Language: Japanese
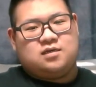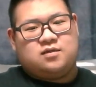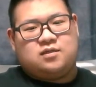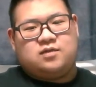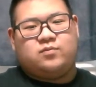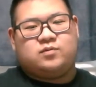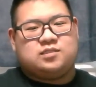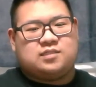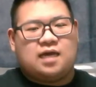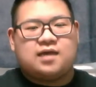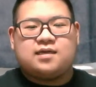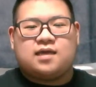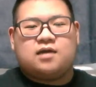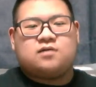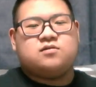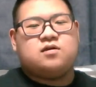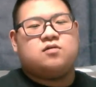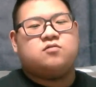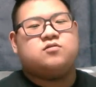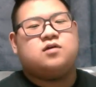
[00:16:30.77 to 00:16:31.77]
でも残
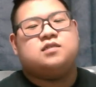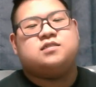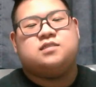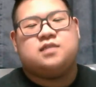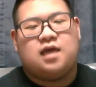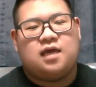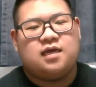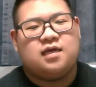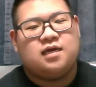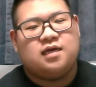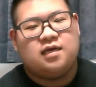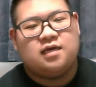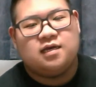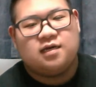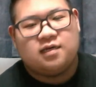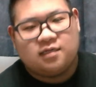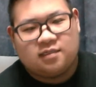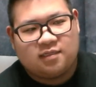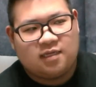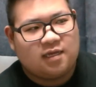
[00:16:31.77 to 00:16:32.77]
虐なことはしない。
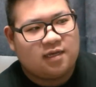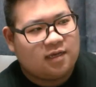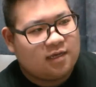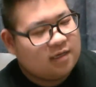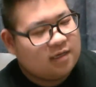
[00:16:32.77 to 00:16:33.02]
ね。